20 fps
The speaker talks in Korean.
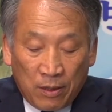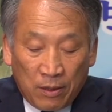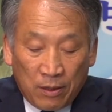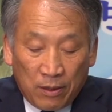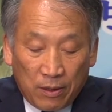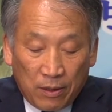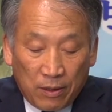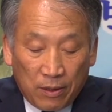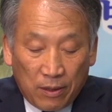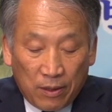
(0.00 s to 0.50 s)

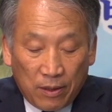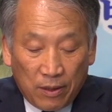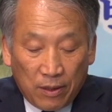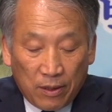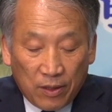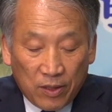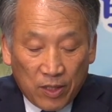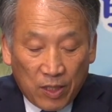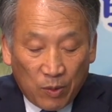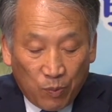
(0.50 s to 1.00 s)
어,
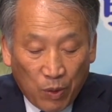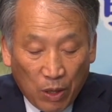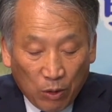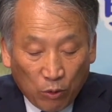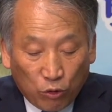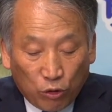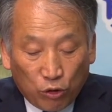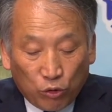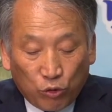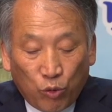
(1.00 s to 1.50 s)

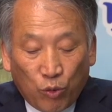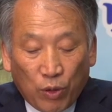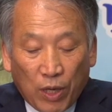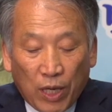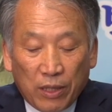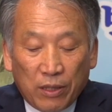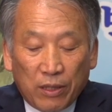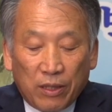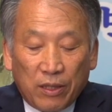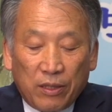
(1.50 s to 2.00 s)
재판국을
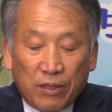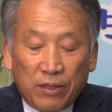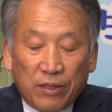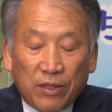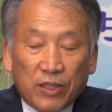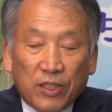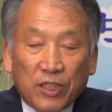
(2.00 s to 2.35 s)
통하여